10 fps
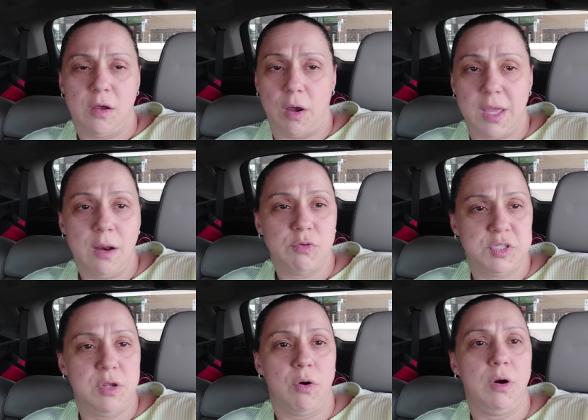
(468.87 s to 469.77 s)
Ó, que ele é um
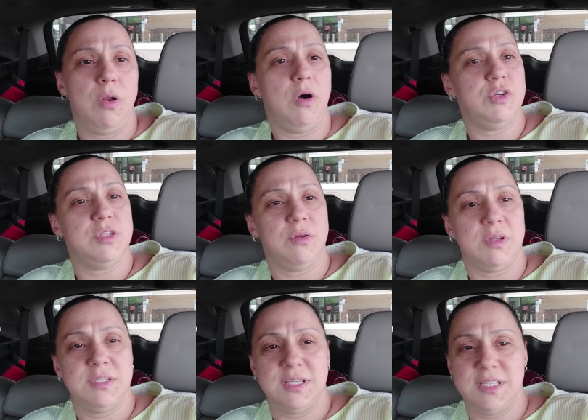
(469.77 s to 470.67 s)
senhor, lógico, então
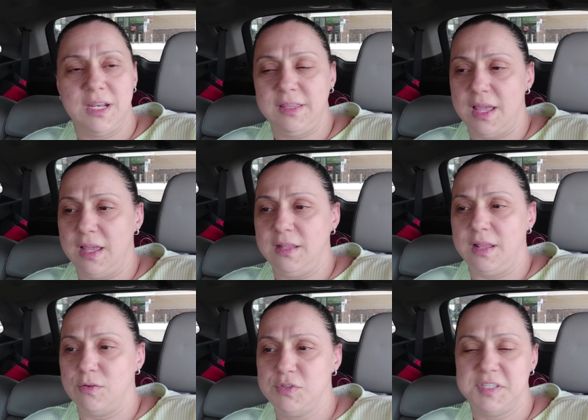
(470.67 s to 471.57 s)
às vezes ele tem,
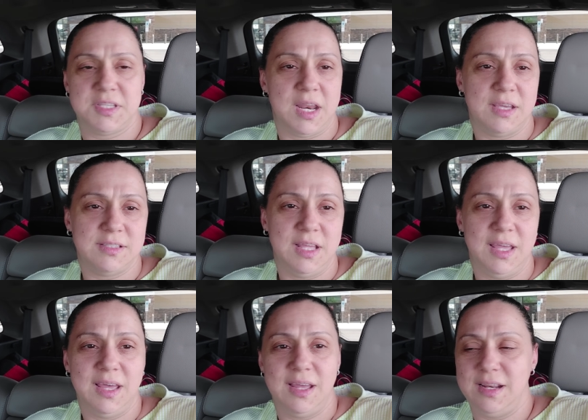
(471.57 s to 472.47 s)
né, os estresses
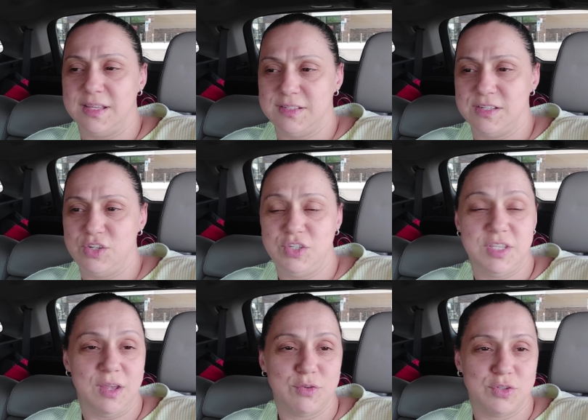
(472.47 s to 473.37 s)
dele, às vezes a
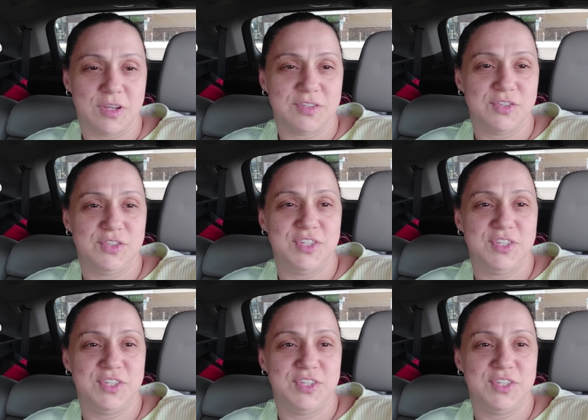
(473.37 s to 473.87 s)
gente tem os nossos